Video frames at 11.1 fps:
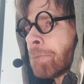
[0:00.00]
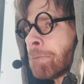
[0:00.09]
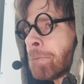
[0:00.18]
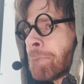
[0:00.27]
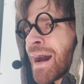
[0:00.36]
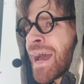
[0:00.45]

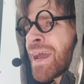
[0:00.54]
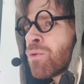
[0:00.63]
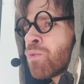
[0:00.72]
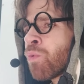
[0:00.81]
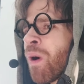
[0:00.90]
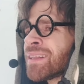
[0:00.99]
ma è
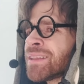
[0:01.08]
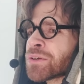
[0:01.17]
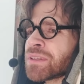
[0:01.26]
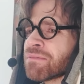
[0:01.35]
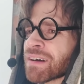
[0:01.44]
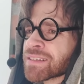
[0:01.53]
un quadro
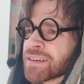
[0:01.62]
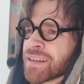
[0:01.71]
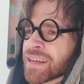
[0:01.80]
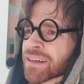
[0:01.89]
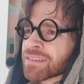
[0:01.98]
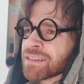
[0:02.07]
di
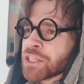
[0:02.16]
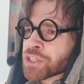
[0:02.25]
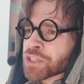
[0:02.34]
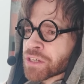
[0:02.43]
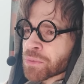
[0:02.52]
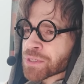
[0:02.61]
Vassili
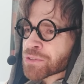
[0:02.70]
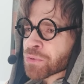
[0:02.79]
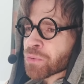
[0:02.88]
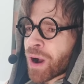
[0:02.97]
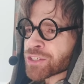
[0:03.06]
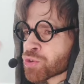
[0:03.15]
Kandinsky questo
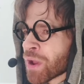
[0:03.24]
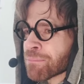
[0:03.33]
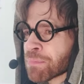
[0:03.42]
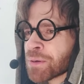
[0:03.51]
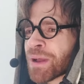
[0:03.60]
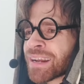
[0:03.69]
qua, cioè
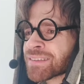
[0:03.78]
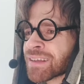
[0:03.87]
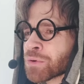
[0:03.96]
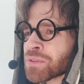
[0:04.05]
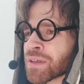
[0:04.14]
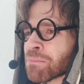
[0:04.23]
proprio arte
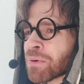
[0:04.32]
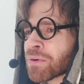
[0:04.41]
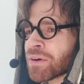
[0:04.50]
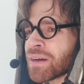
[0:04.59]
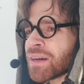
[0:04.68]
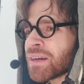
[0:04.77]
contemporanea.
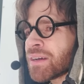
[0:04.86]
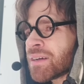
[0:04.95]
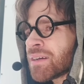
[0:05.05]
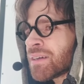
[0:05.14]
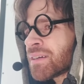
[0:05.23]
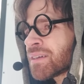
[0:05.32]
Prima
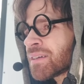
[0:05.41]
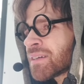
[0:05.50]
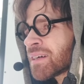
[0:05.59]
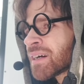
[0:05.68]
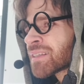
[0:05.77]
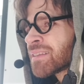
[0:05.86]
crescere
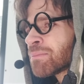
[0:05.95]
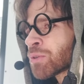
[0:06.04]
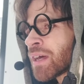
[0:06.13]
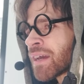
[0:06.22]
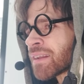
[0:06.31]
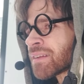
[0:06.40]
Arte ecco,
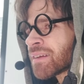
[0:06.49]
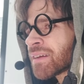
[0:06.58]
moderna.